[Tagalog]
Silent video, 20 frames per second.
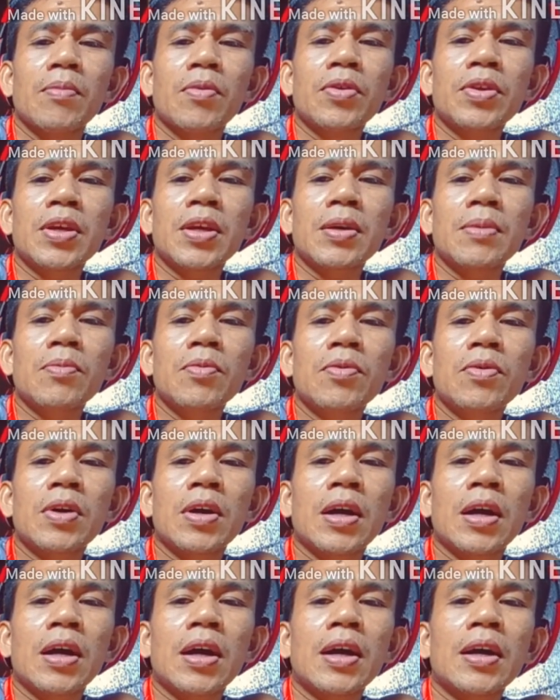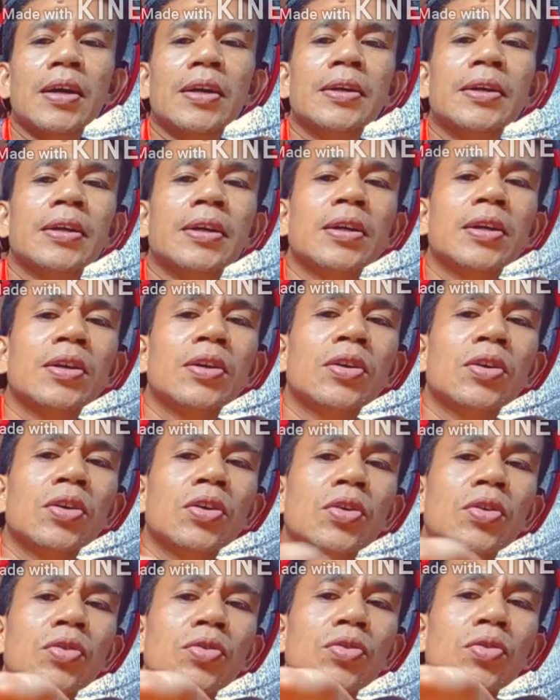mo ni imuhang
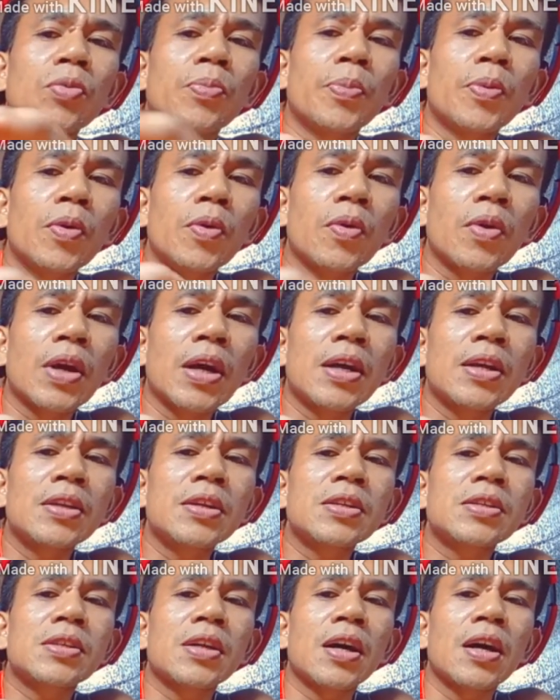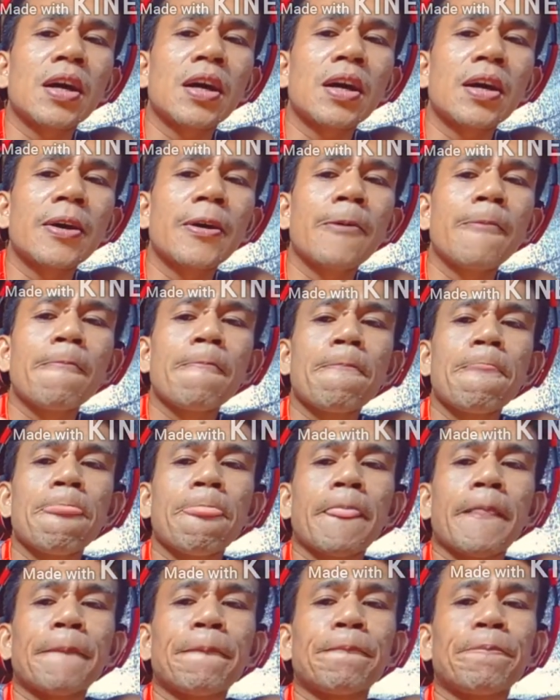tuplokan sa
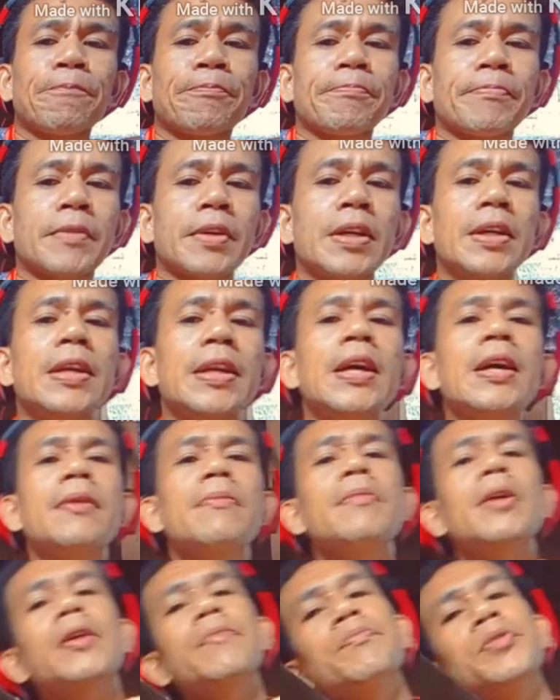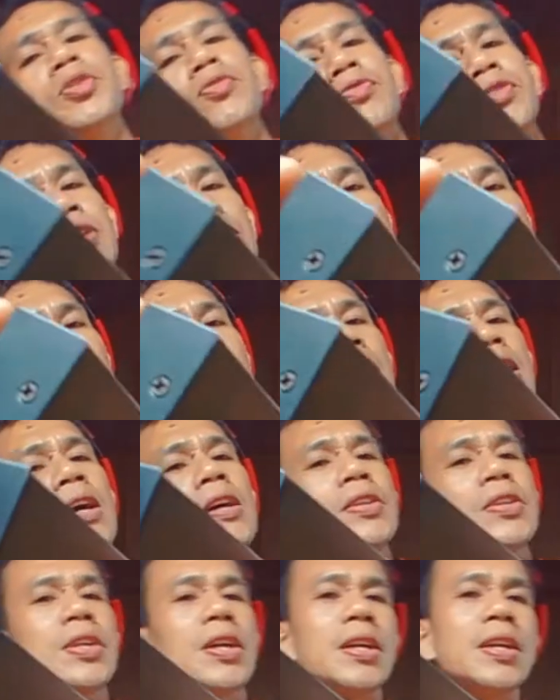kanang mag-music
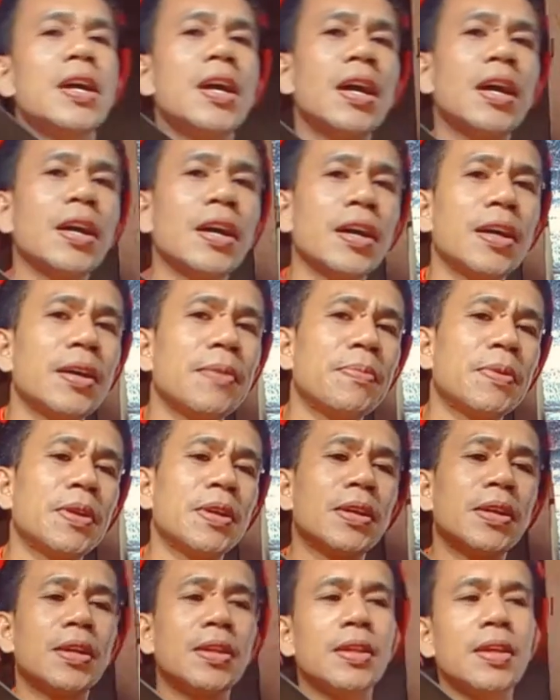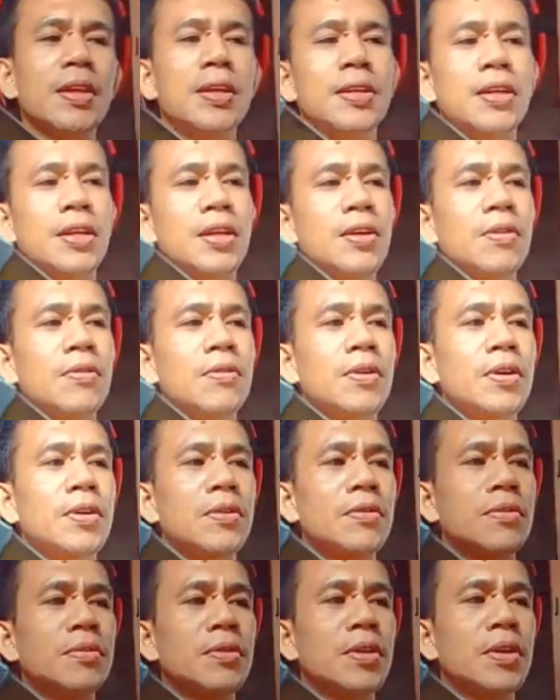ka niya na akay pananglitan ikaw
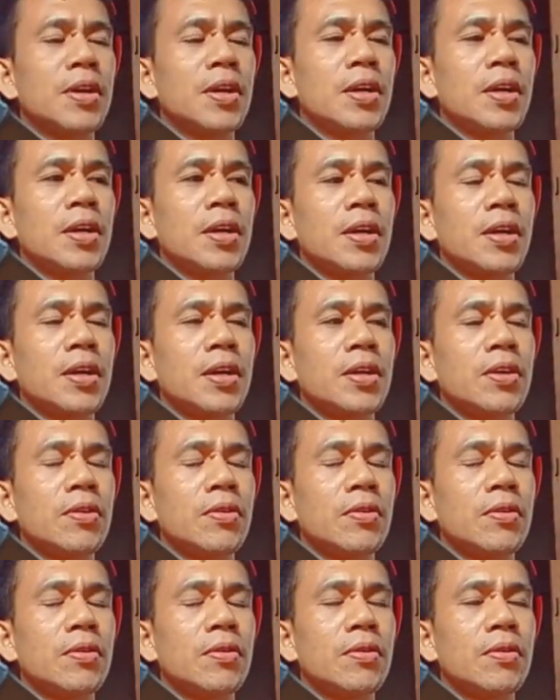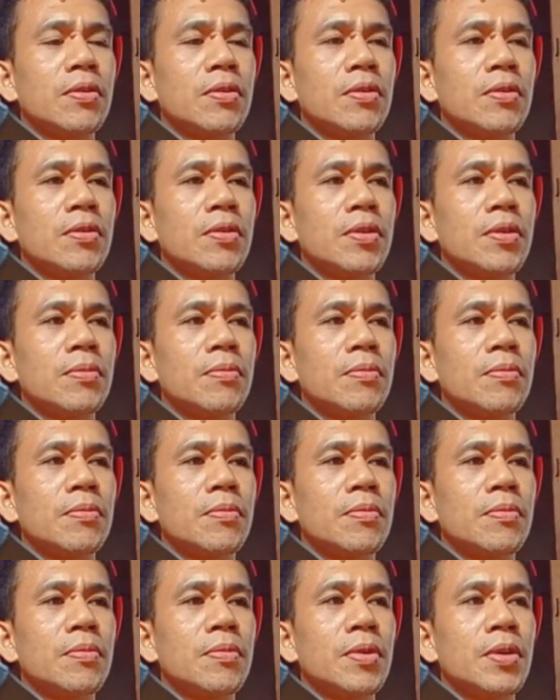karon na akay o oh,
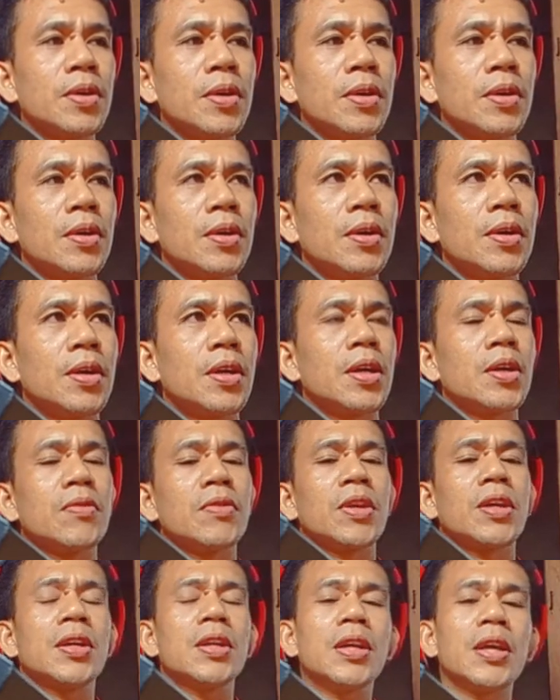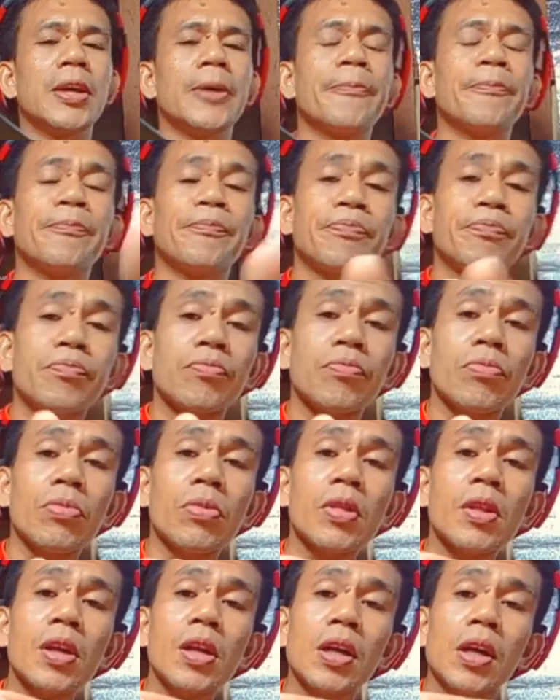ingon ini
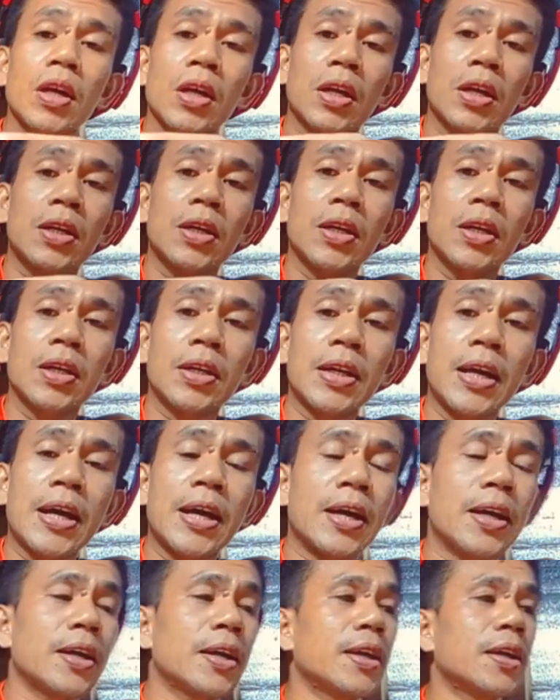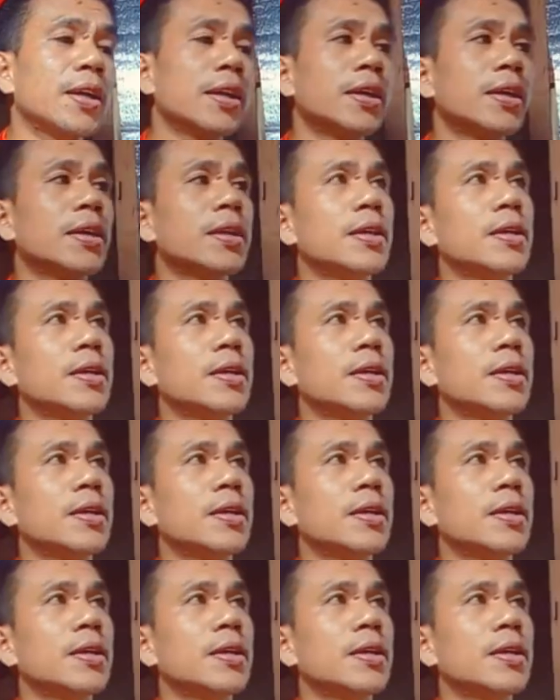kanang naa kay